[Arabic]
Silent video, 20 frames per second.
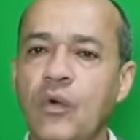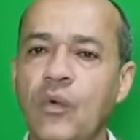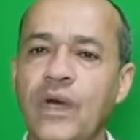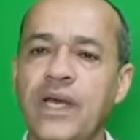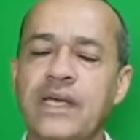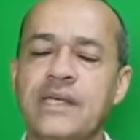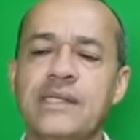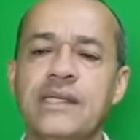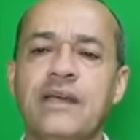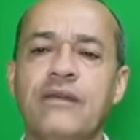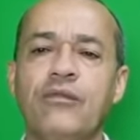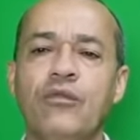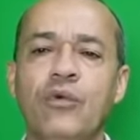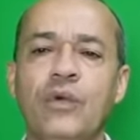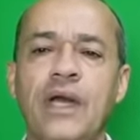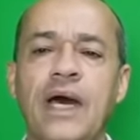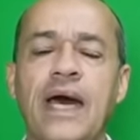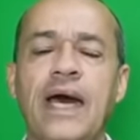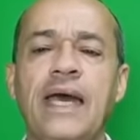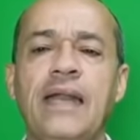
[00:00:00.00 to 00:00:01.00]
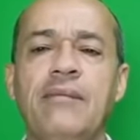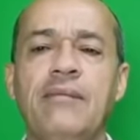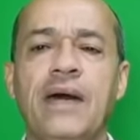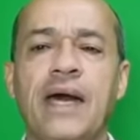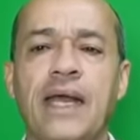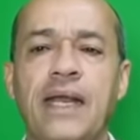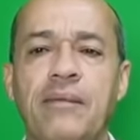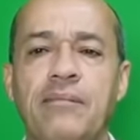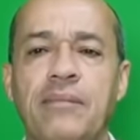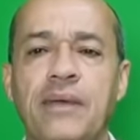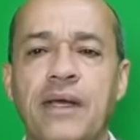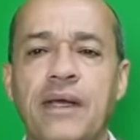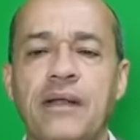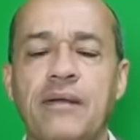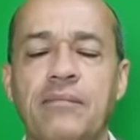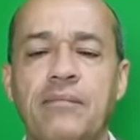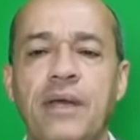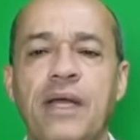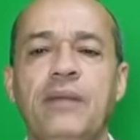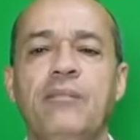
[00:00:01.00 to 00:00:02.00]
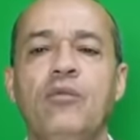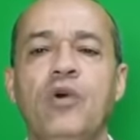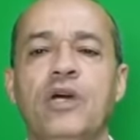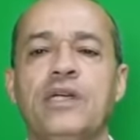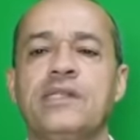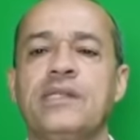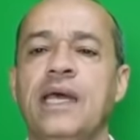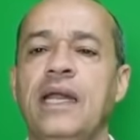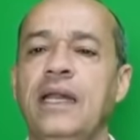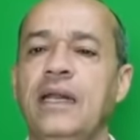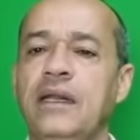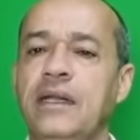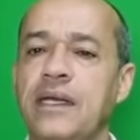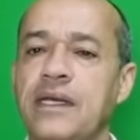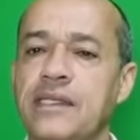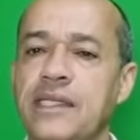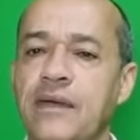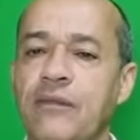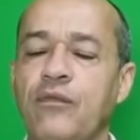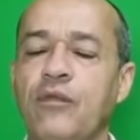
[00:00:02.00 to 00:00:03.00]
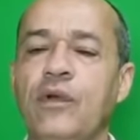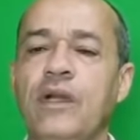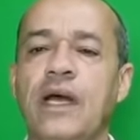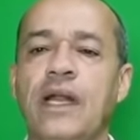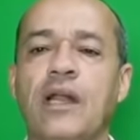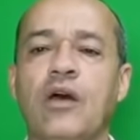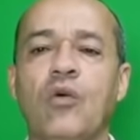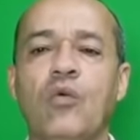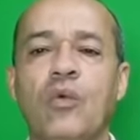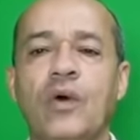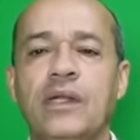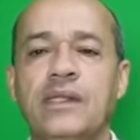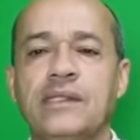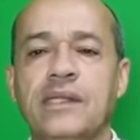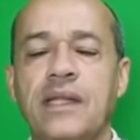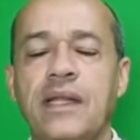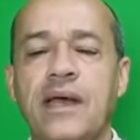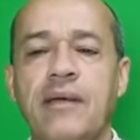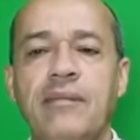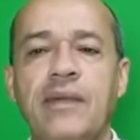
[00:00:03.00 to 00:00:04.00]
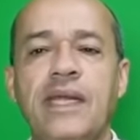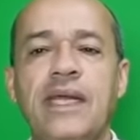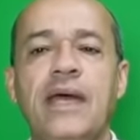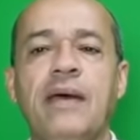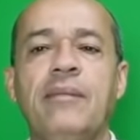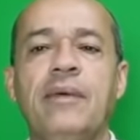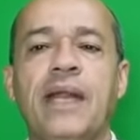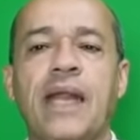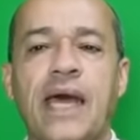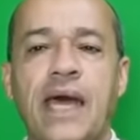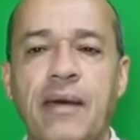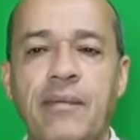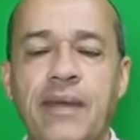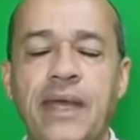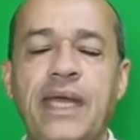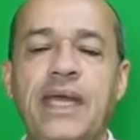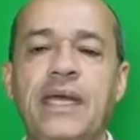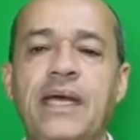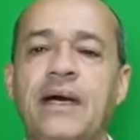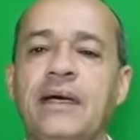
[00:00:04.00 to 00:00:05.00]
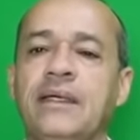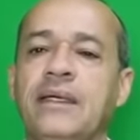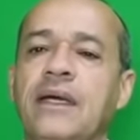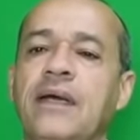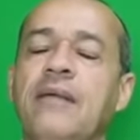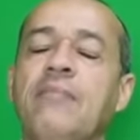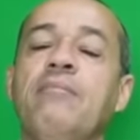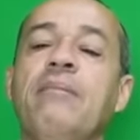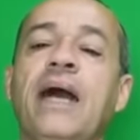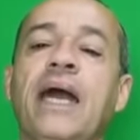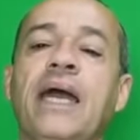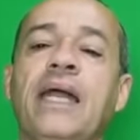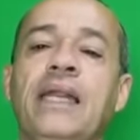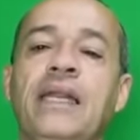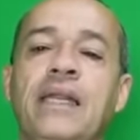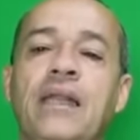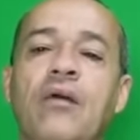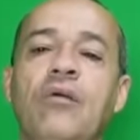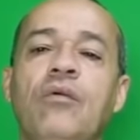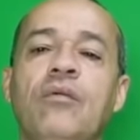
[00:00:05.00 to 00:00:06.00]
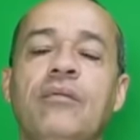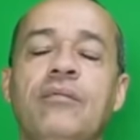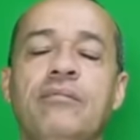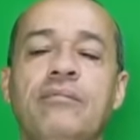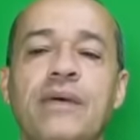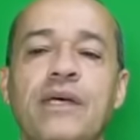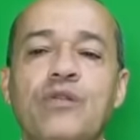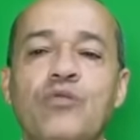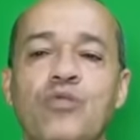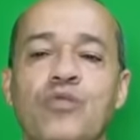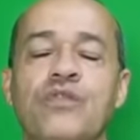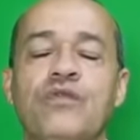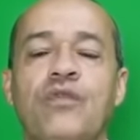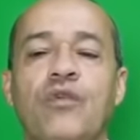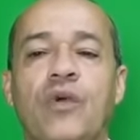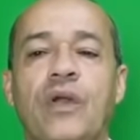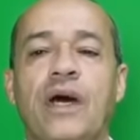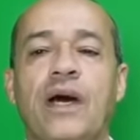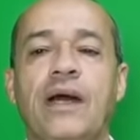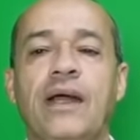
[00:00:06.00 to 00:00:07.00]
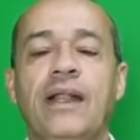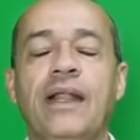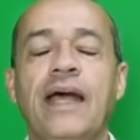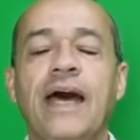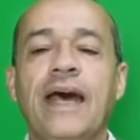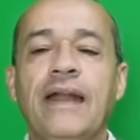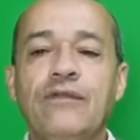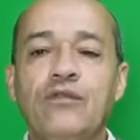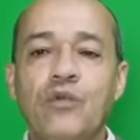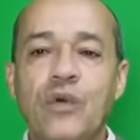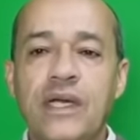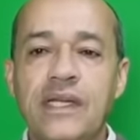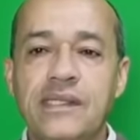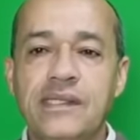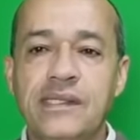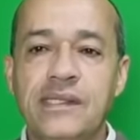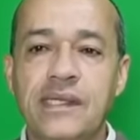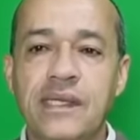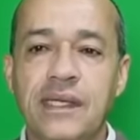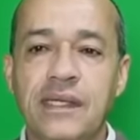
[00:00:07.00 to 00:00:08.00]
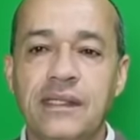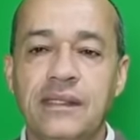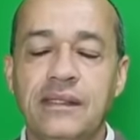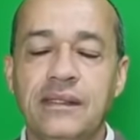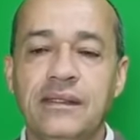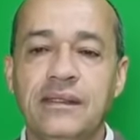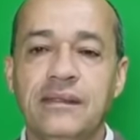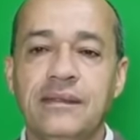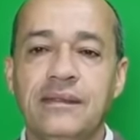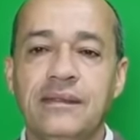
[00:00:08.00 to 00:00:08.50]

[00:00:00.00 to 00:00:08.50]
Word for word: ويصفون المغرب بالمحتل يصفون القوات الامنيه بالقمعيه ما خلاو ما صفونا عرفتوا هاد السيد